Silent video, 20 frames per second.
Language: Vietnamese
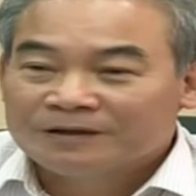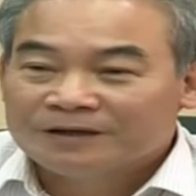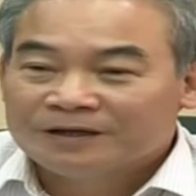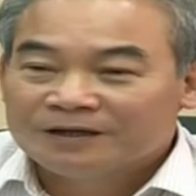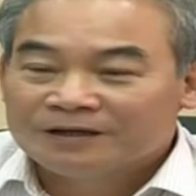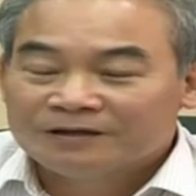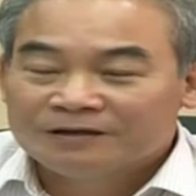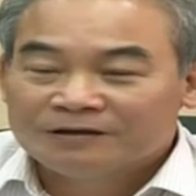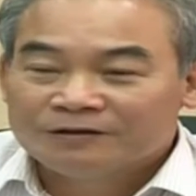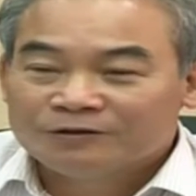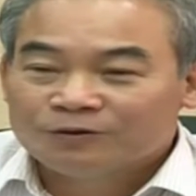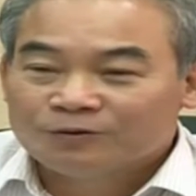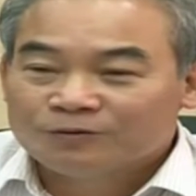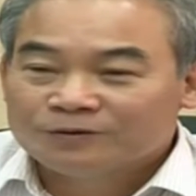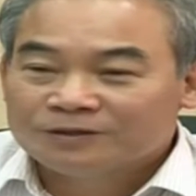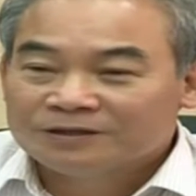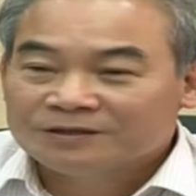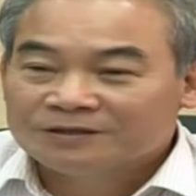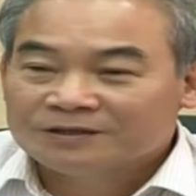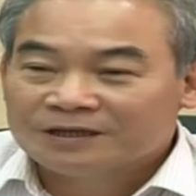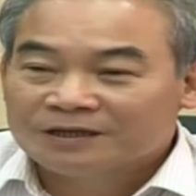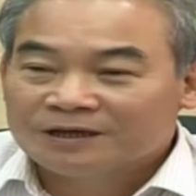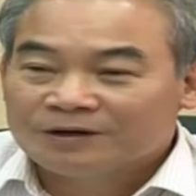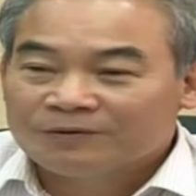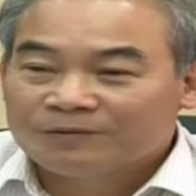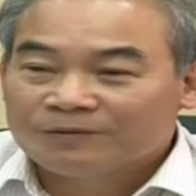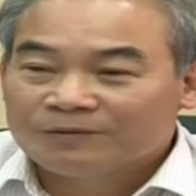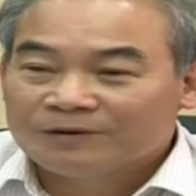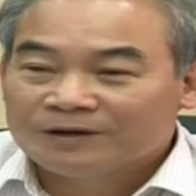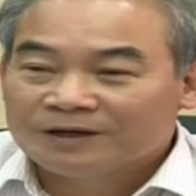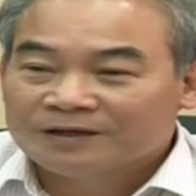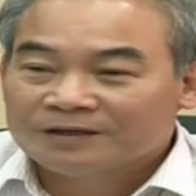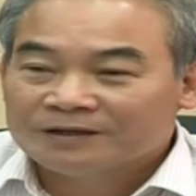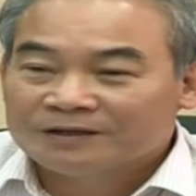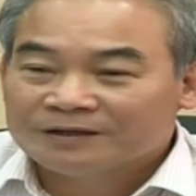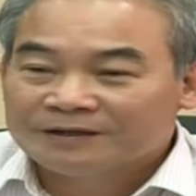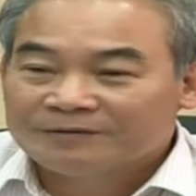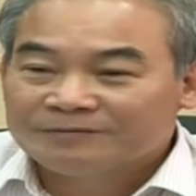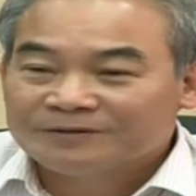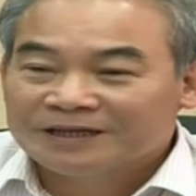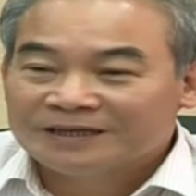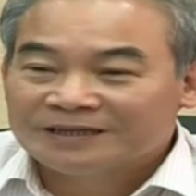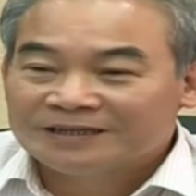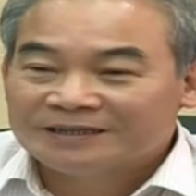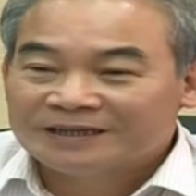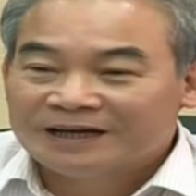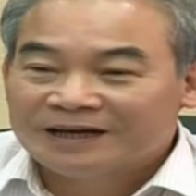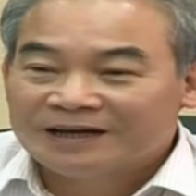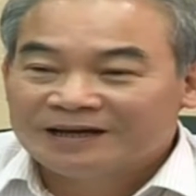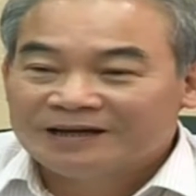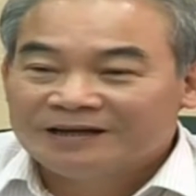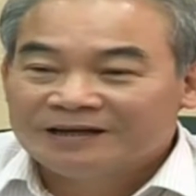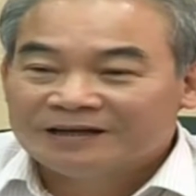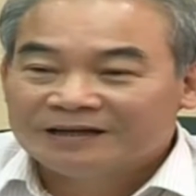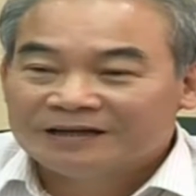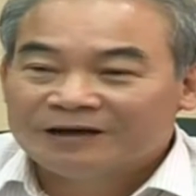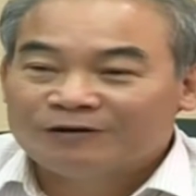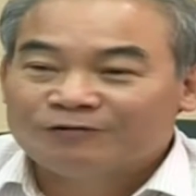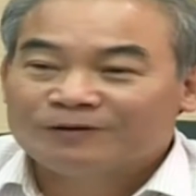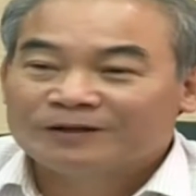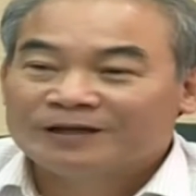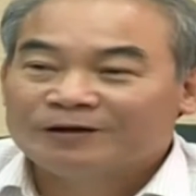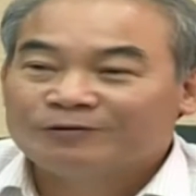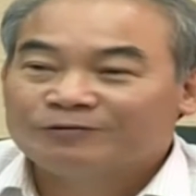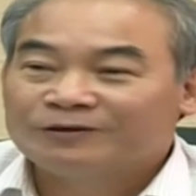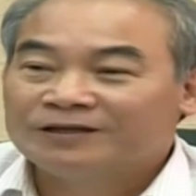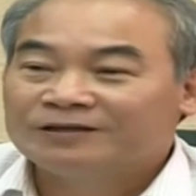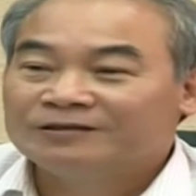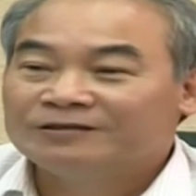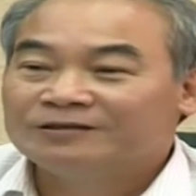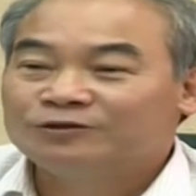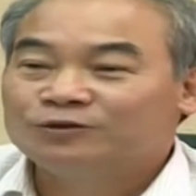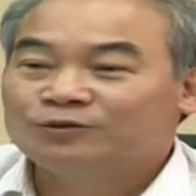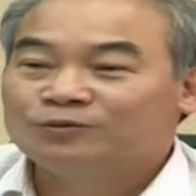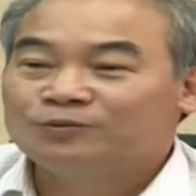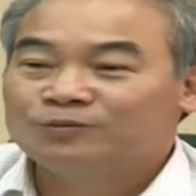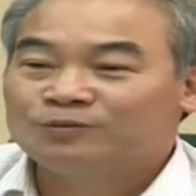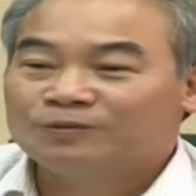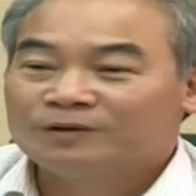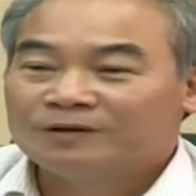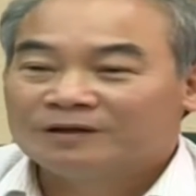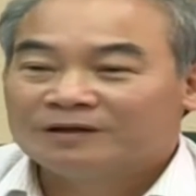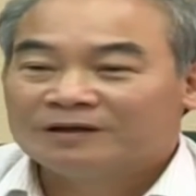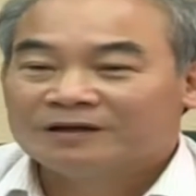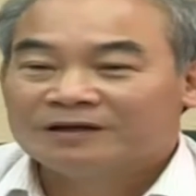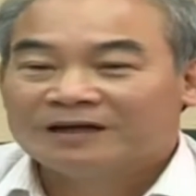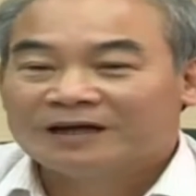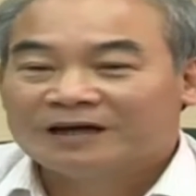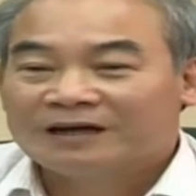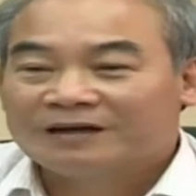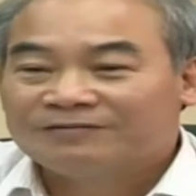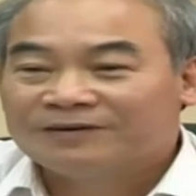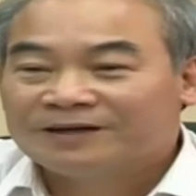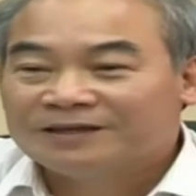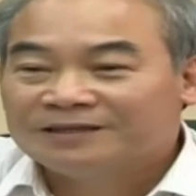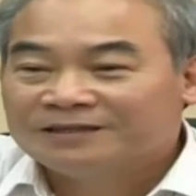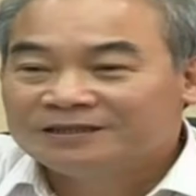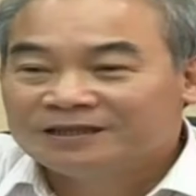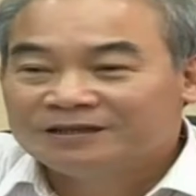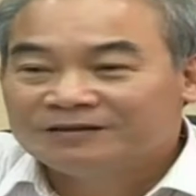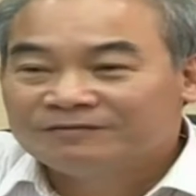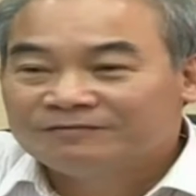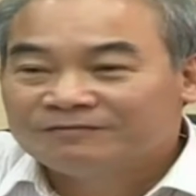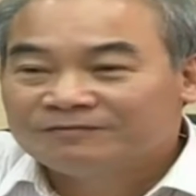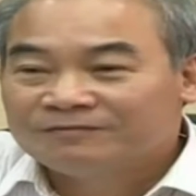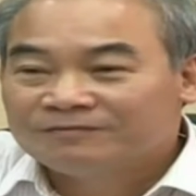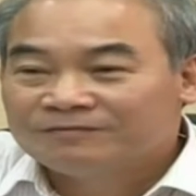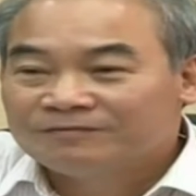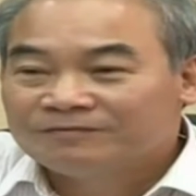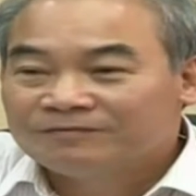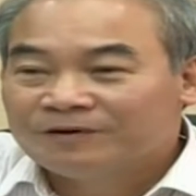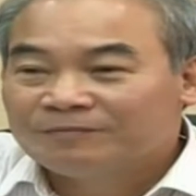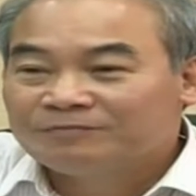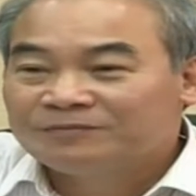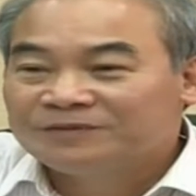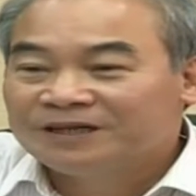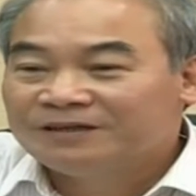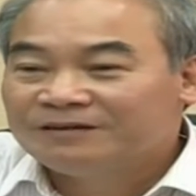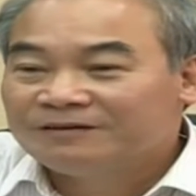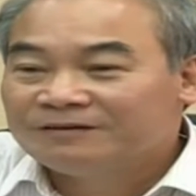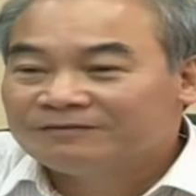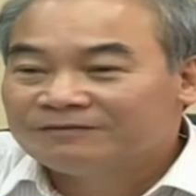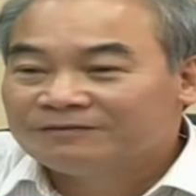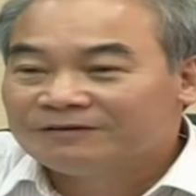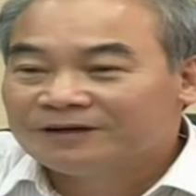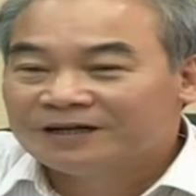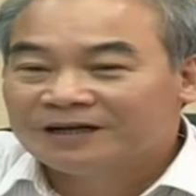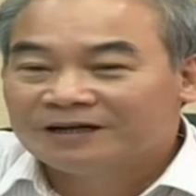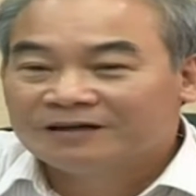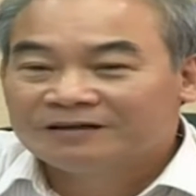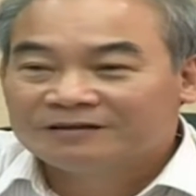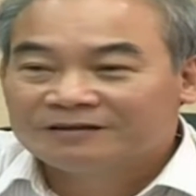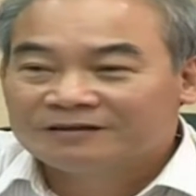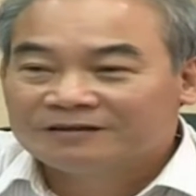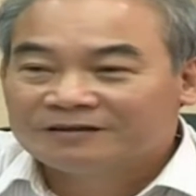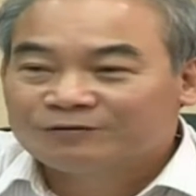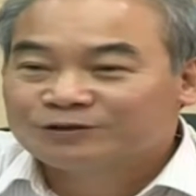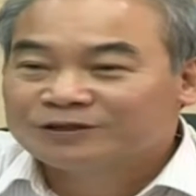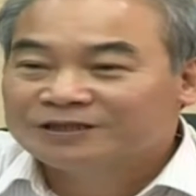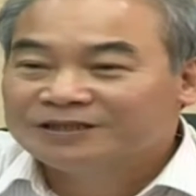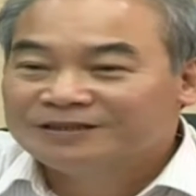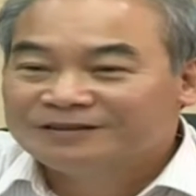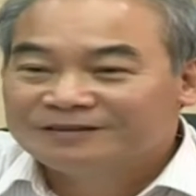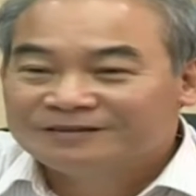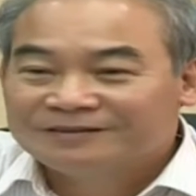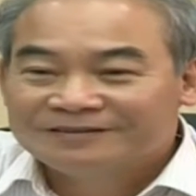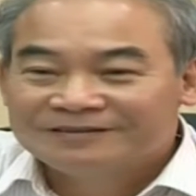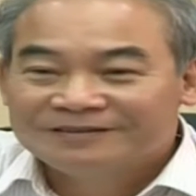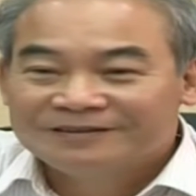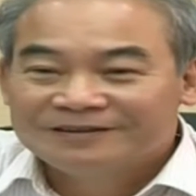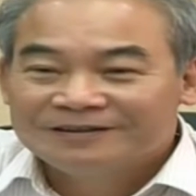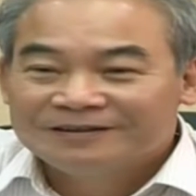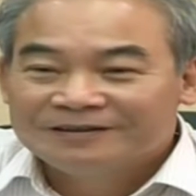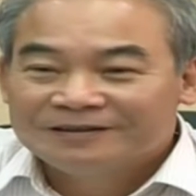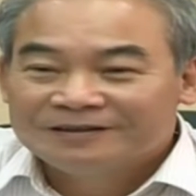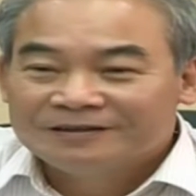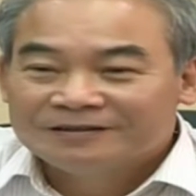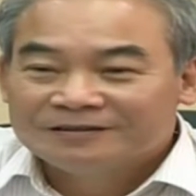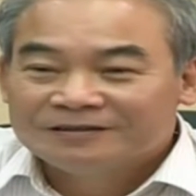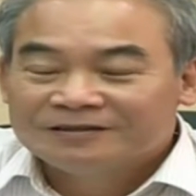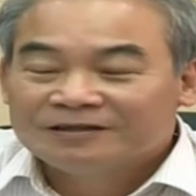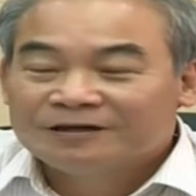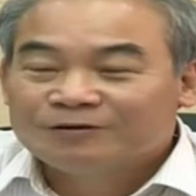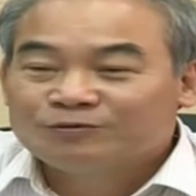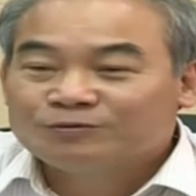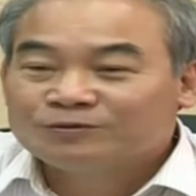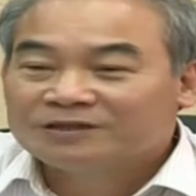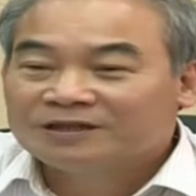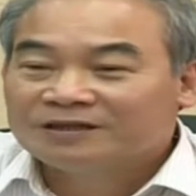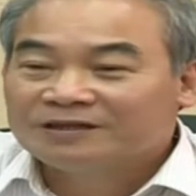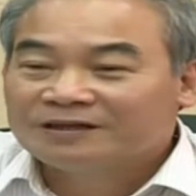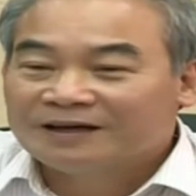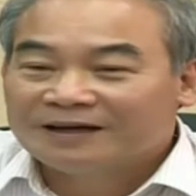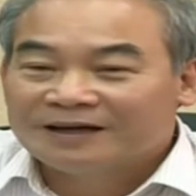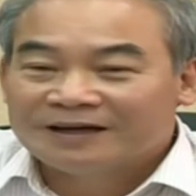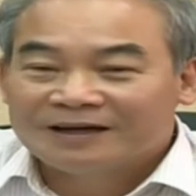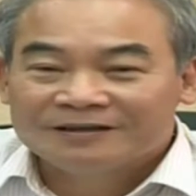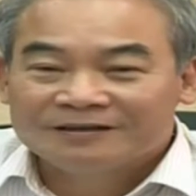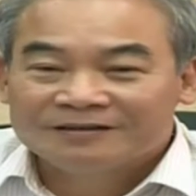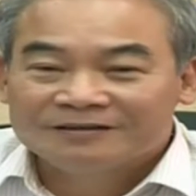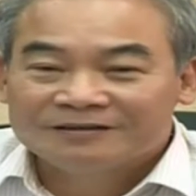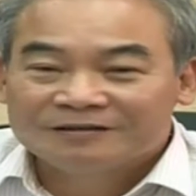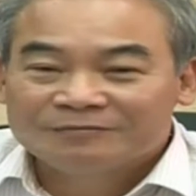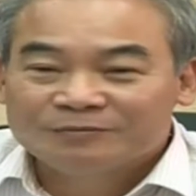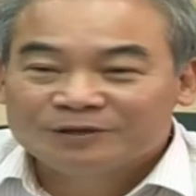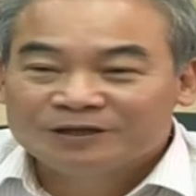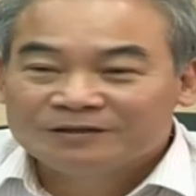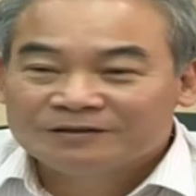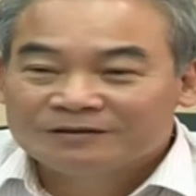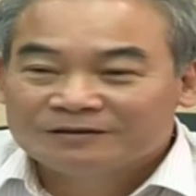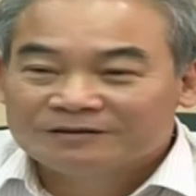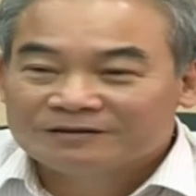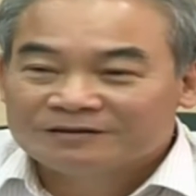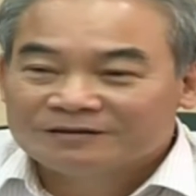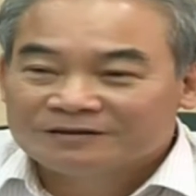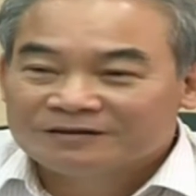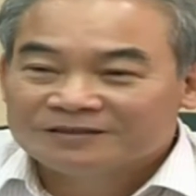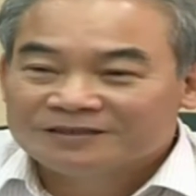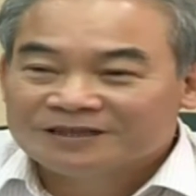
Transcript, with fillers: hình thức tổ chức dạy học hay là kiểm tra đánh giá đều phải theo định hướng chung là phát triển phẩm chất và năng lực học sinh chứ không dừng lại ở cái mức là